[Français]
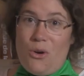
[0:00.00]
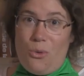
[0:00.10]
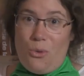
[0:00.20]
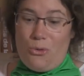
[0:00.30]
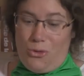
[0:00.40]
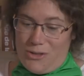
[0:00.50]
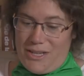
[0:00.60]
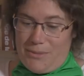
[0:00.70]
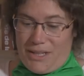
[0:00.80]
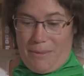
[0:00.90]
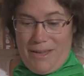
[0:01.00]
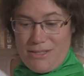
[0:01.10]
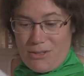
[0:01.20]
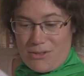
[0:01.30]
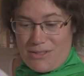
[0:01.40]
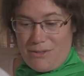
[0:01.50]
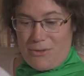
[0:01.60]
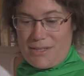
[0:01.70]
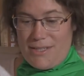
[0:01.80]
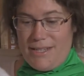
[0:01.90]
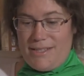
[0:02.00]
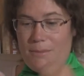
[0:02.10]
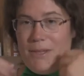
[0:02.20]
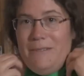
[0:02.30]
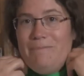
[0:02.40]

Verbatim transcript: Au deuxième trimestre, cette fois-ci, les amis.